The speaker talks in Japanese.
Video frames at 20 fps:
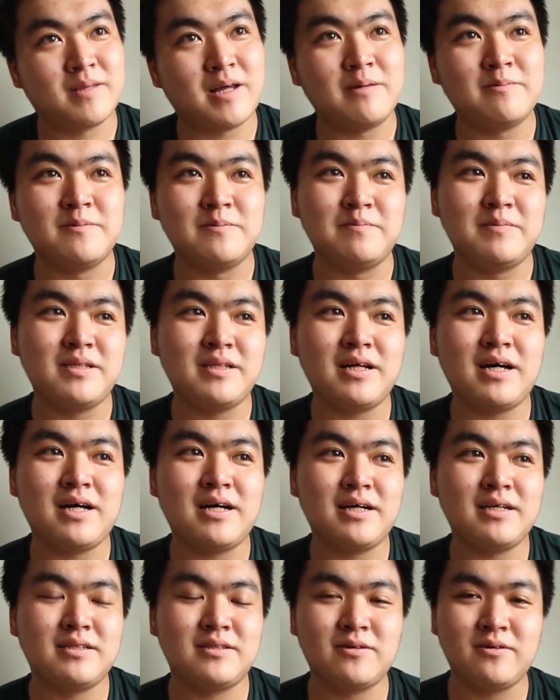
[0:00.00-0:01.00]
多分みん
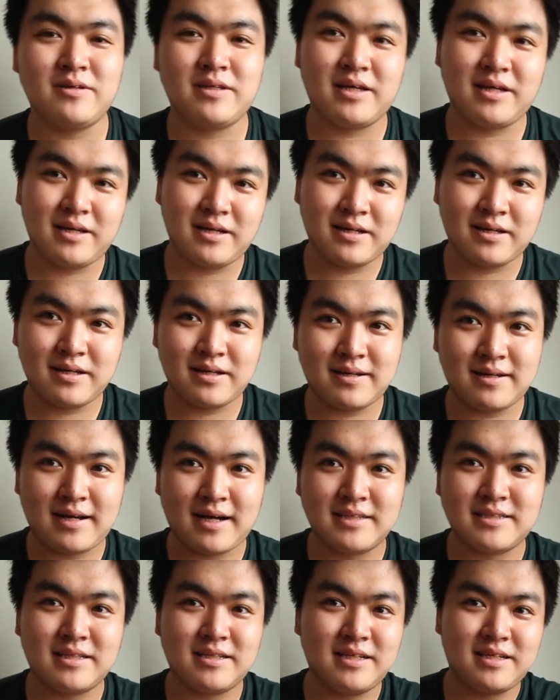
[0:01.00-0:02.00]
な急いで
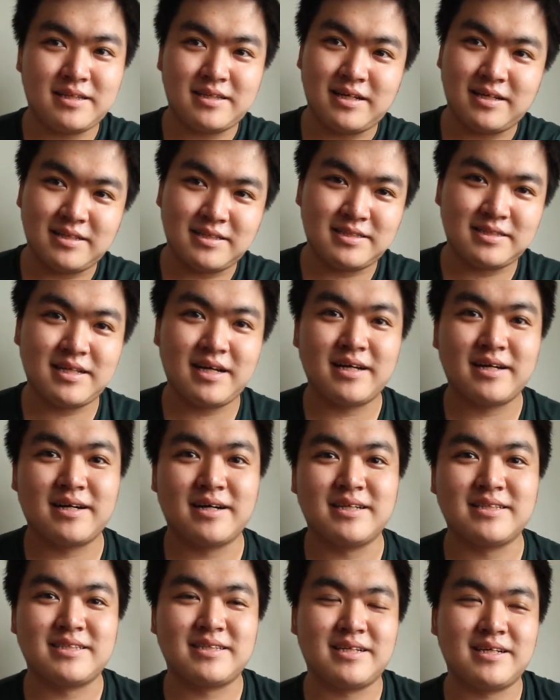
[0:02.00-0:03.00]
会社に行ったりしたい
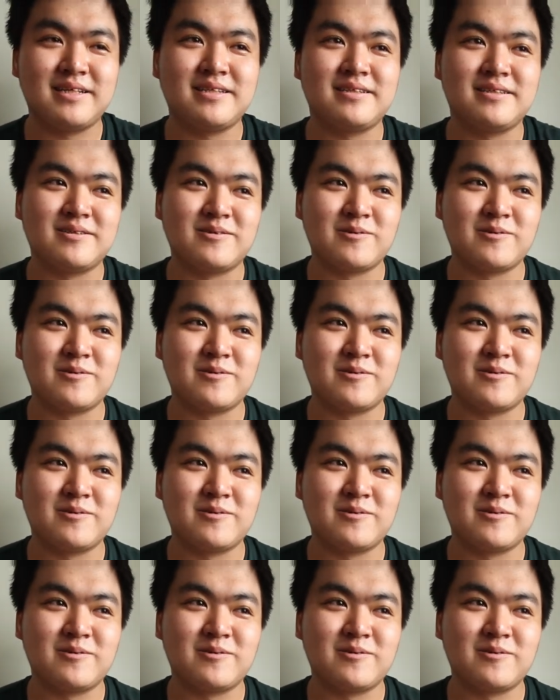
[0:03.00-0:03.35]
からじゃないって、